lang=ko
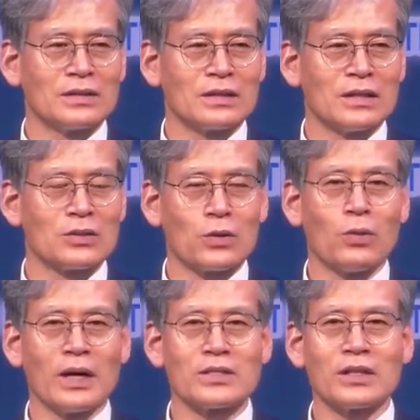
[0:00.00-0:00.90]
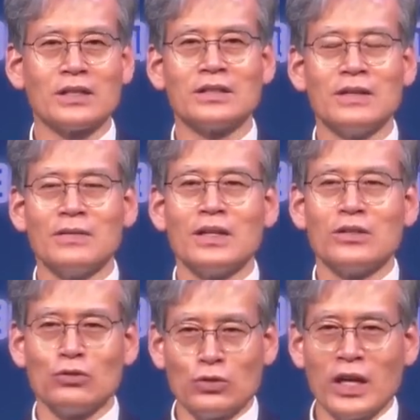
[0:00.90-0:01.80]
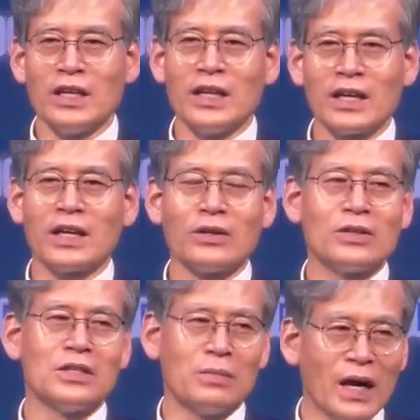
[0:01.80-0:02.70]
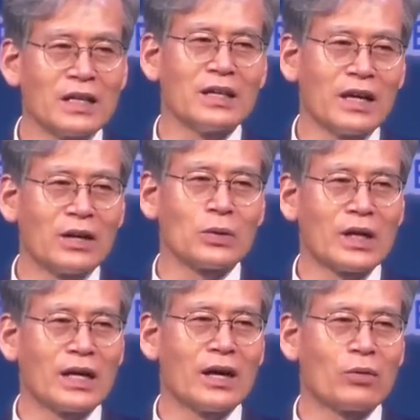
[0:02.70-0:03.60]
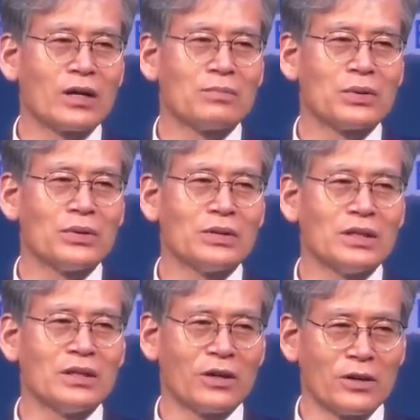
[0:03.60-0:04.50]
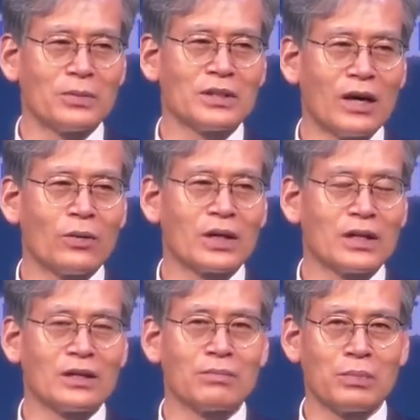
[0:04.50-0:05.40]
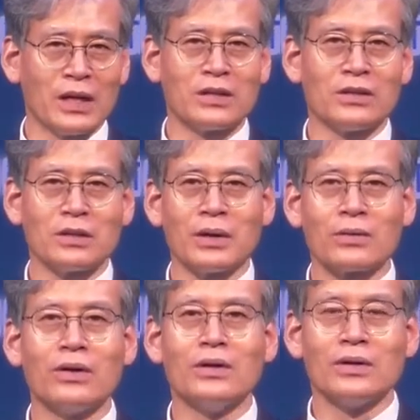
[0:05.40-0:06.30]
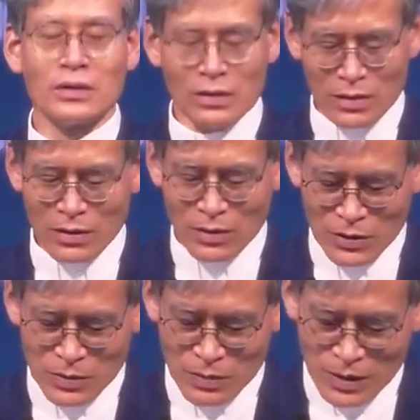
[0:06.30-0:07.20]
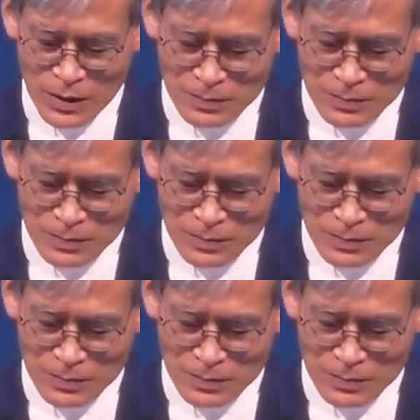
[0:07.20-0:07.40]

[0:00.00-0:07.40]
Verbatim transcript: 그래서 로마서에는 유대인에게요 이방인에게로다라고 하는 표현이 여러 번 나오게 된 배경이 바로 그런 것입니다.